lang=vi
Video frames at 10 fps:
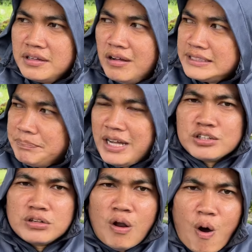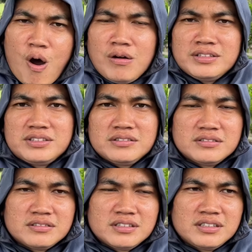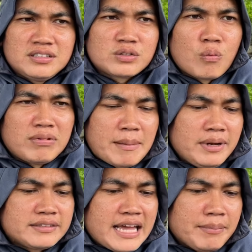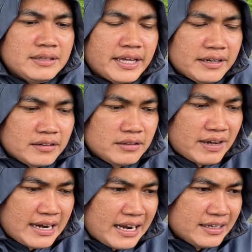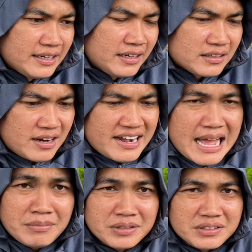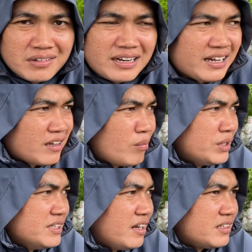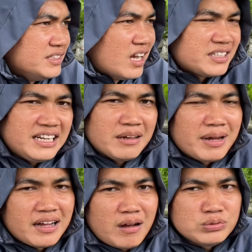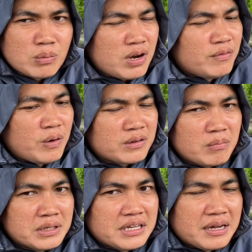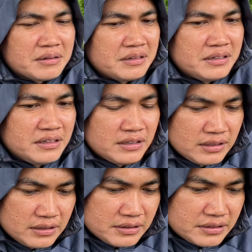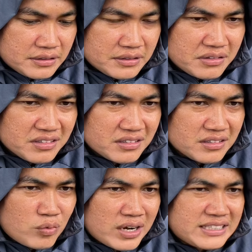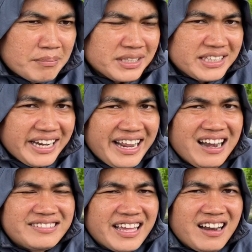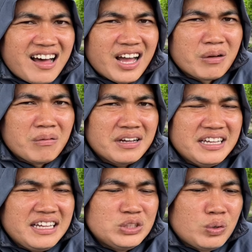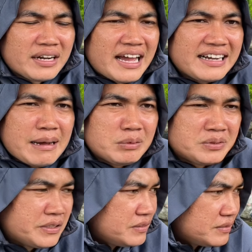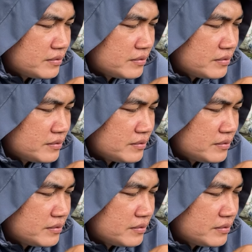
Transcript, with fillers: họ chấp nhận lỗ cùng lắm là thêm cái tiền ờ, vận hành đại ờ, nam thôi còn lại là không bao giờ từ giờ cho đi là bà ông dũng là vô không bao giờ quan tâm đến cái tiền, tiền lời của cái du lịch đại nam đâu mọi người